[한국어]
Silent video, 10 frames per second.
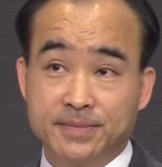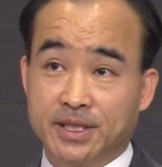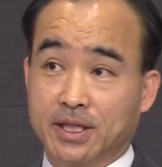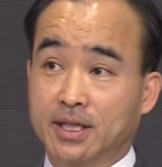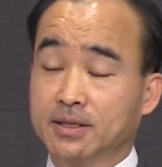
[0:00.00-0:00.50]

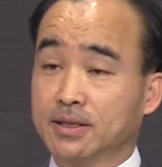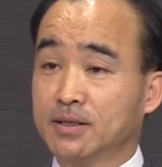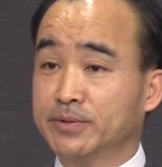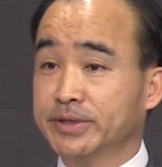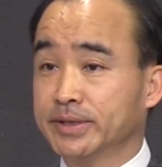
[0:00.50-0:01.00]
제가 아는
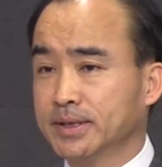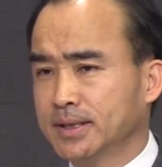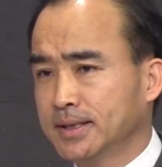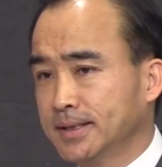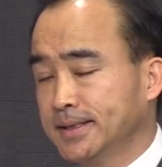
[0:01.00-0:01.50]
사람은
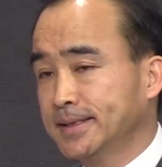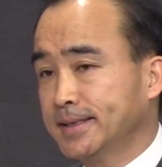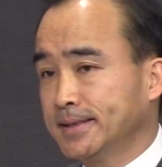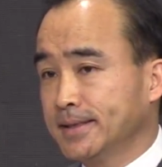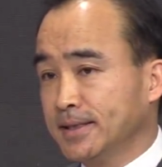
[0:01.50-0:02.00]

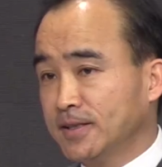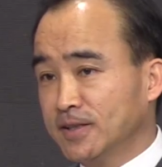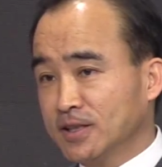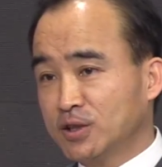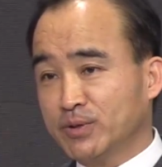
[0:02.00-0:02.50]

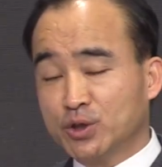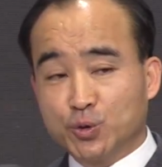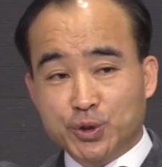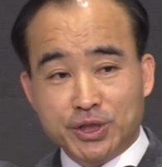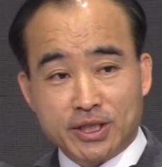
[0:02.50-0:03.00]
이른 아침에
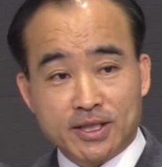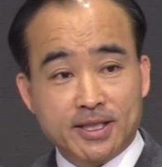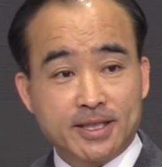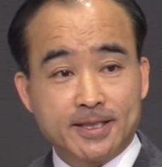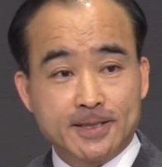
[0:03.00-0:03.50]
조깅
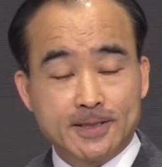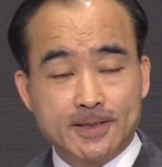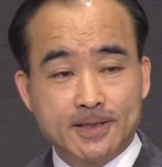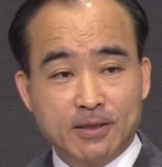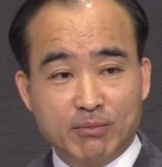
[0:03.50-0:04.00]
갔다가
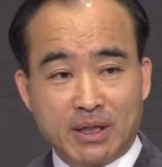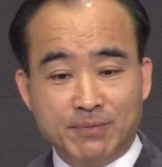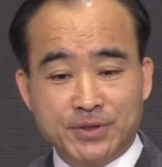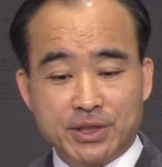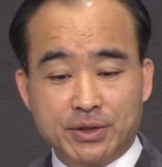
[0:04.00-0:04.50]

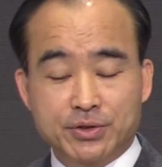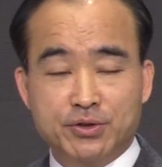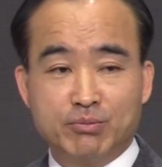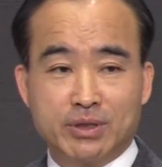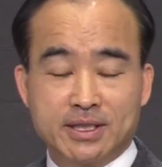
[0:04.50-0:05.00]
밤새껏
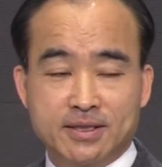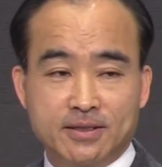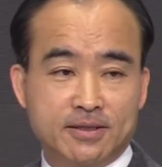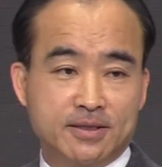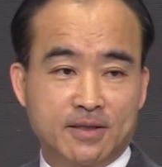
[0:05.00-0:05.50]
술 마신
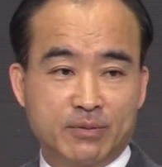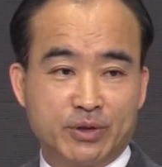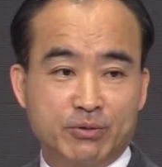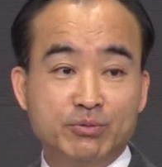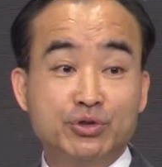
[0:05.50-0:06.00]
어떤
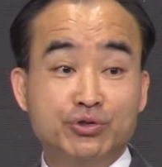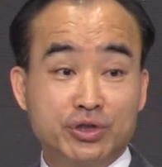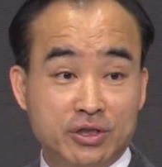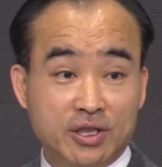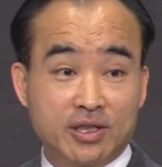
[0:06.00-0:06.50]
사람이
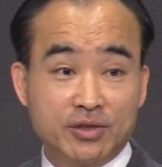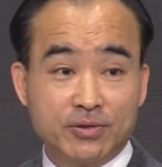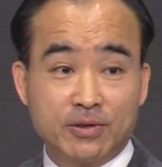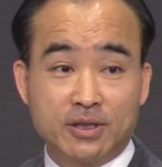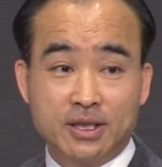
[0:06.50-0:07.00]
음주운전을
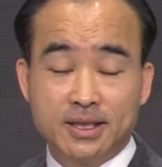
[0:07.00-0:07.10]
해가지고